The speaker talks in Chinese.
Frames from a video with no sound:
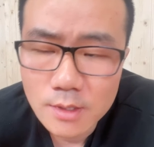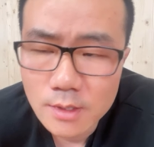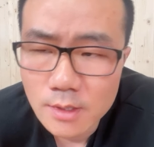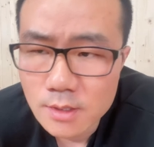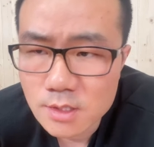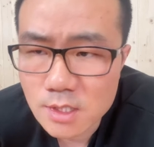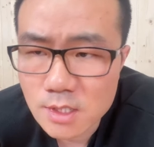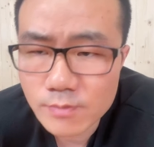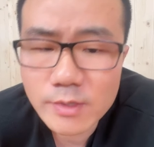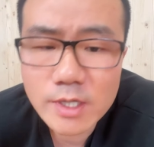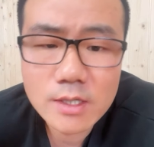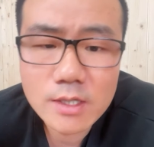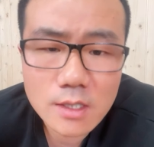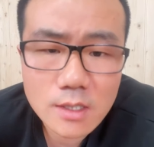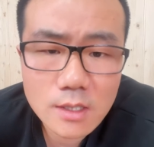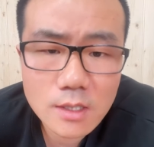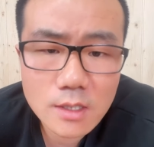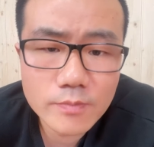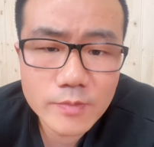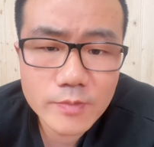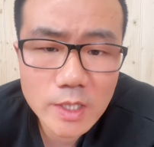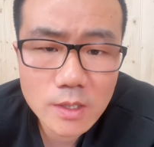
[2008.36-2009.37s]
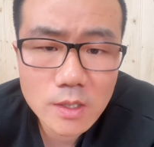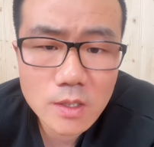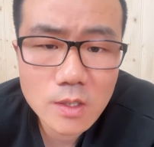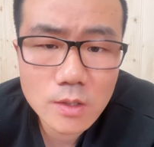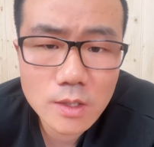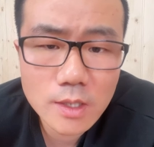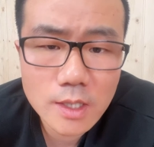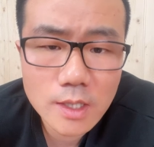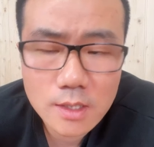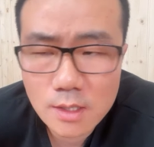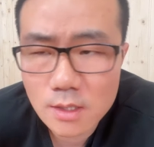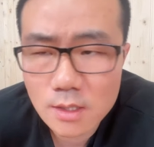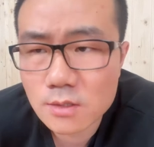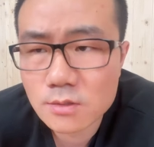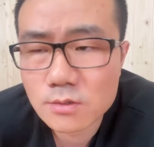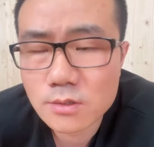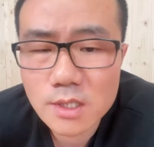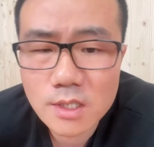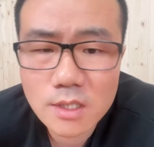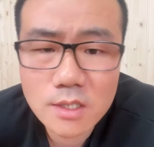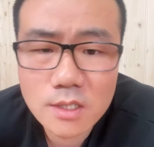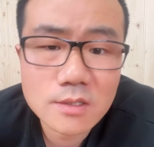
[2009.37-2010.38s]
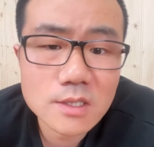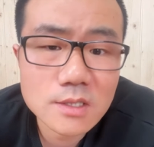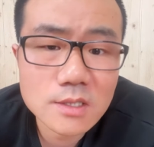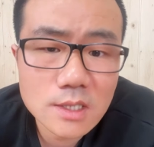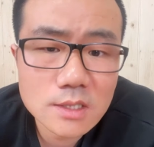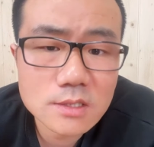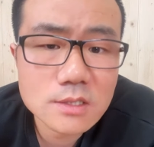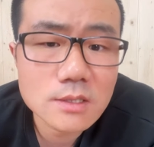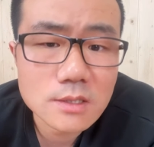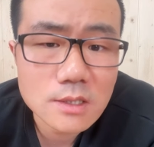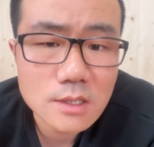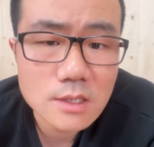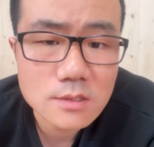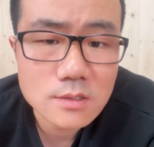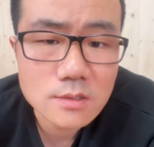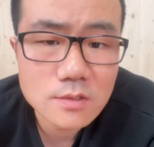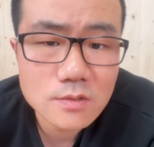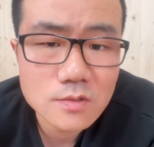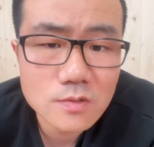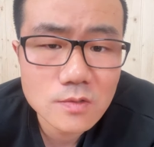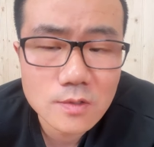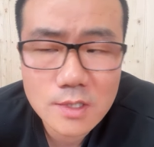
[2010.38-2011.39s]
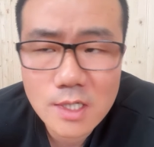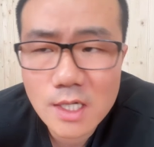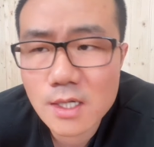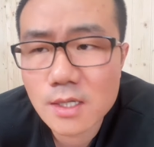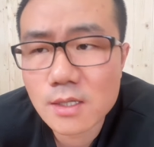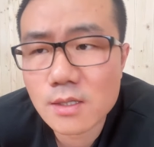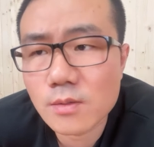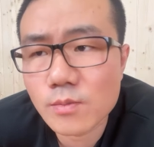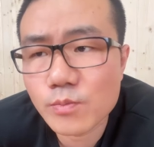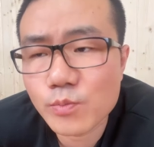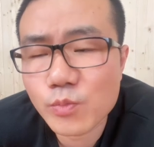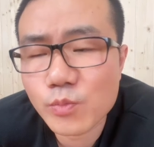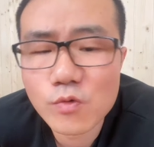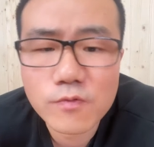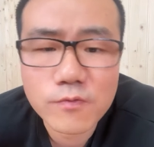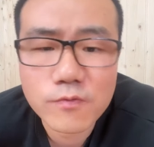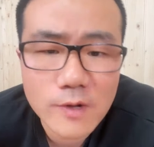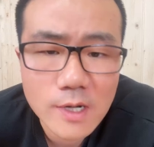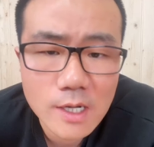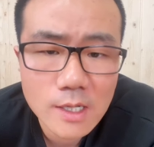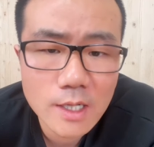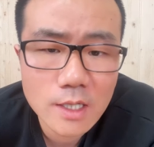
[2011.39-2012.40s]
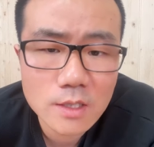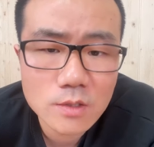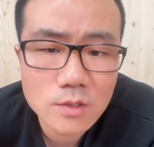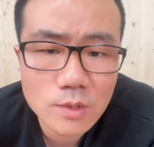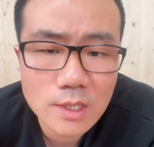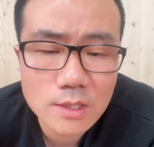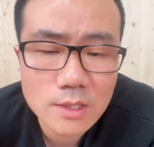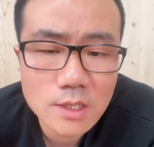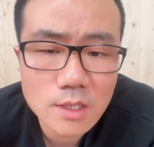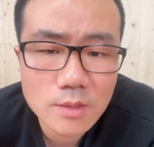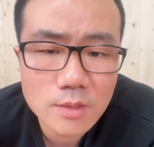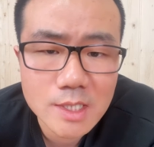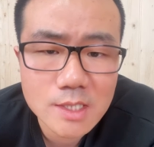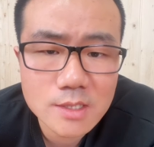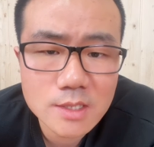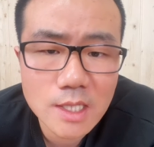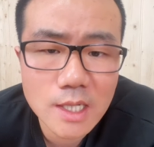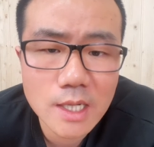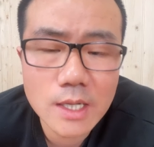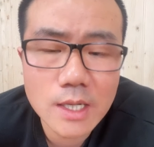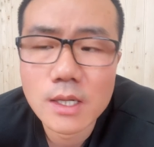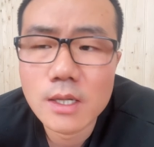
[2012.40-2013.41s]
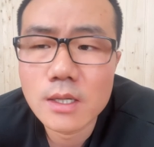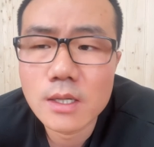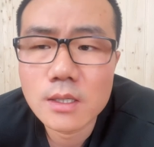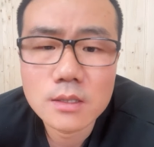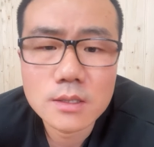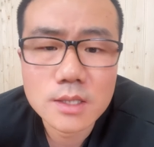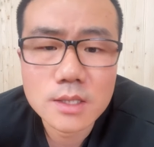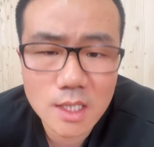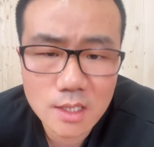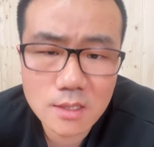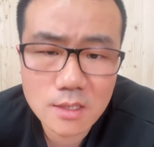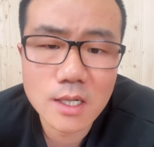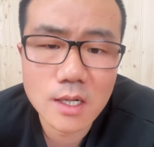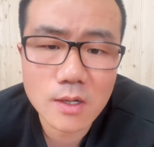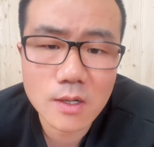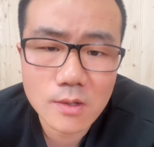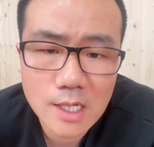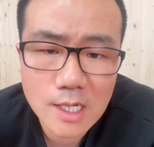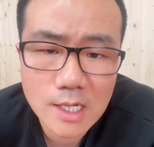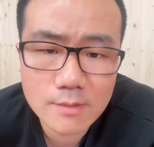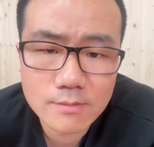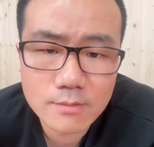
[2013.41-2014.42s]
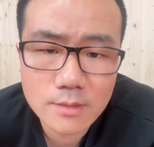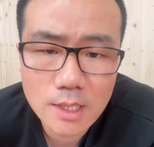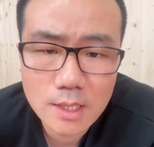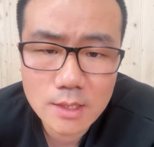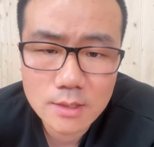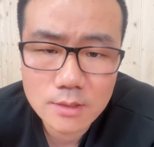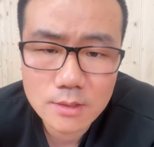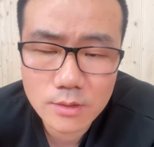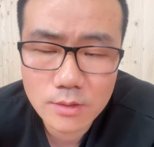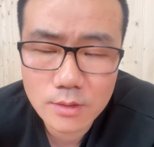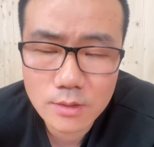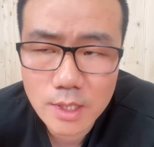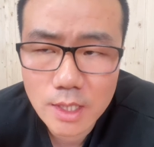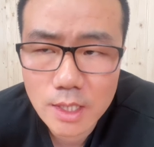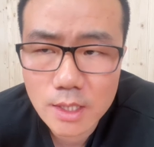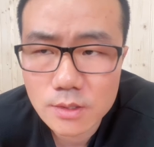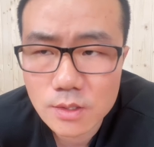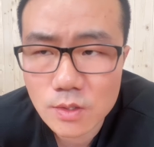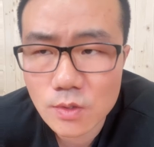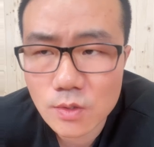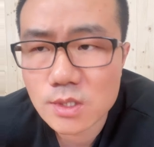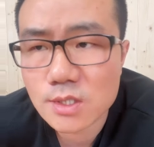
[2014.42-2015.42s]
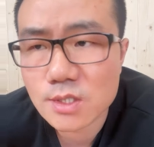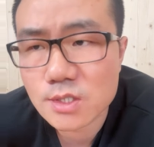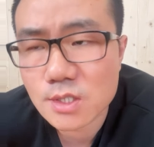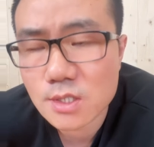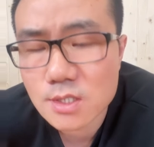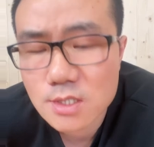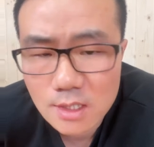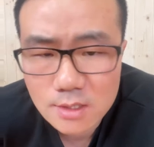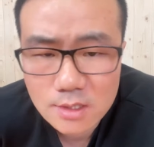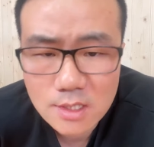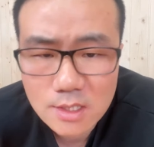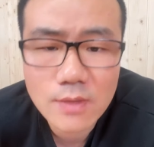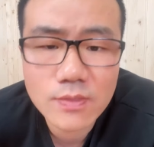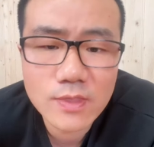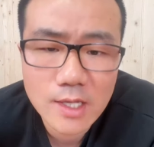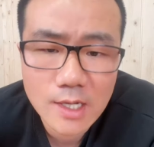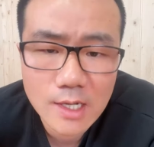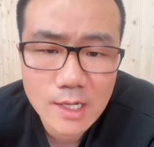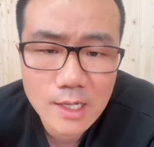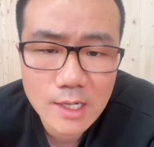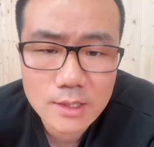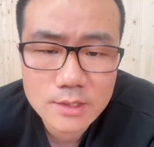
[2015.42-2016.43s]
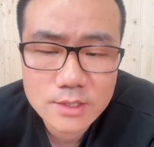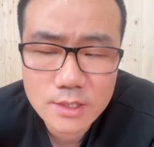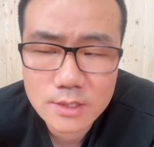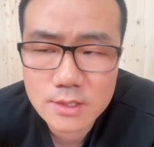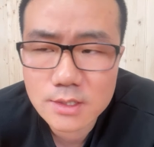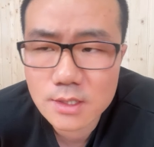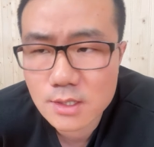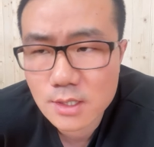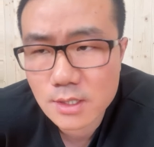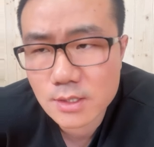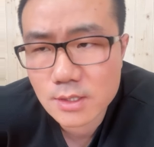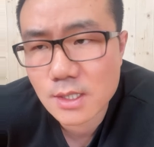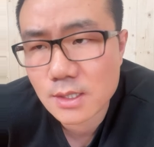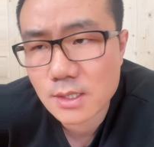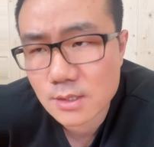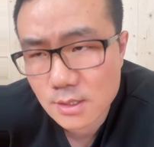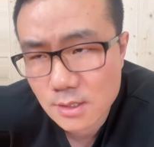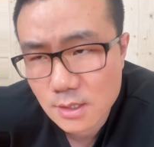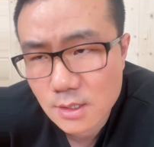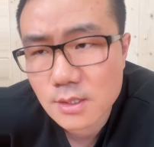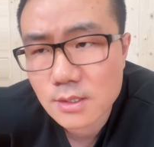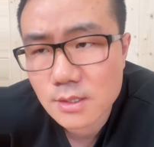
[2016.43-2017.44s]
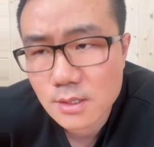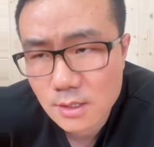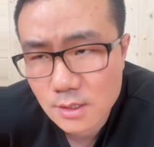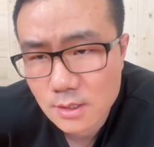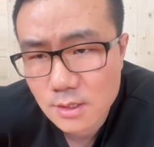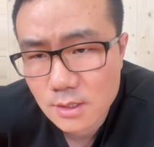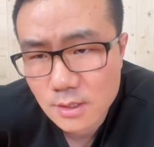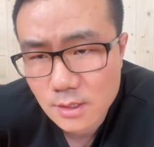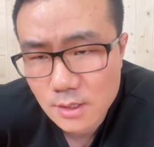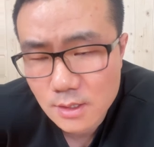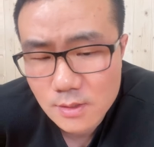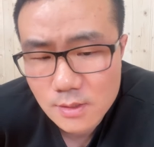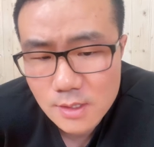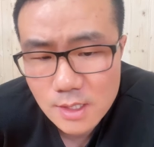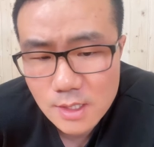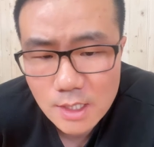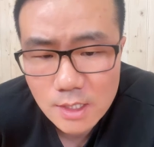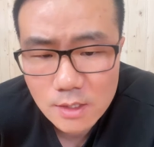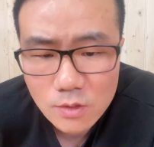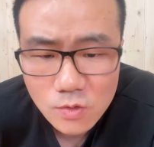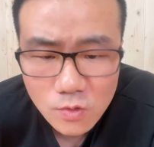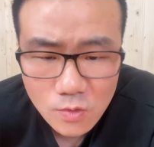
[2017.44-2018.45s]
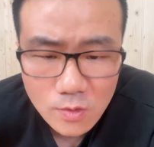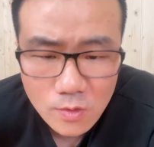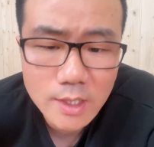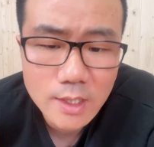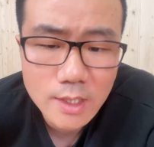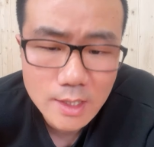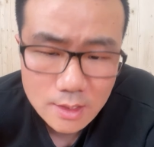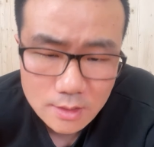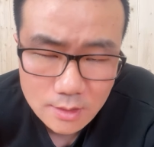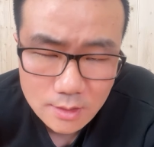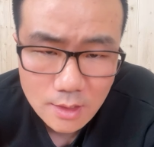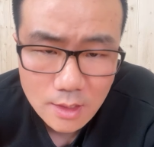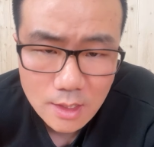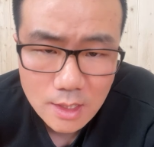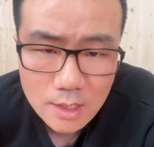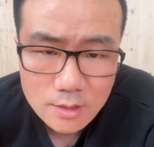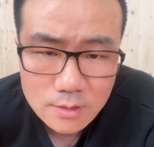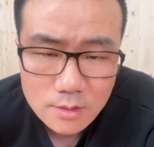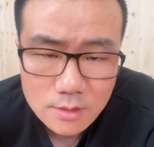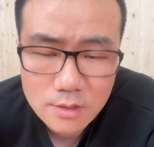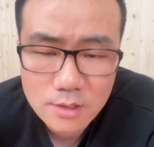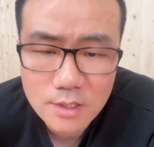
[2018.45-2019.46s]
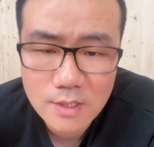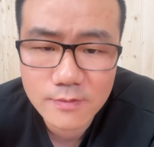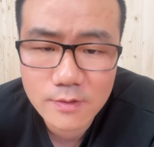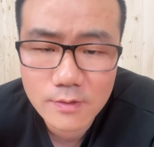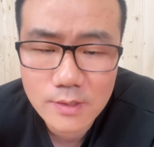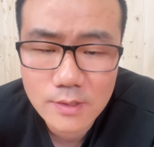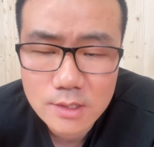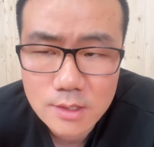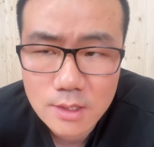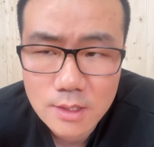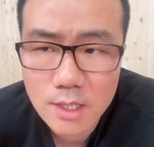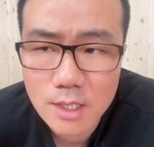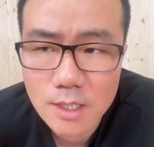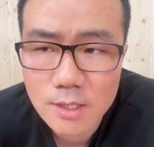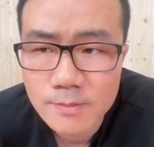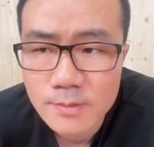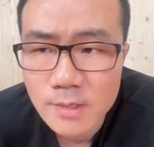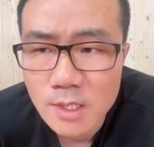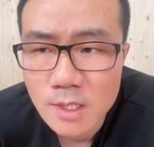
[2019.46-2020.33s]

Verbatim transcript: 在魅力背后呢，可能说也有一些争议之处，但不妨碍杜兰特比赛。也挺好看嘛，对不对？尤其欣赏单打呀，欣赏单打，你你也可以好看。库里也是啊，三分远射。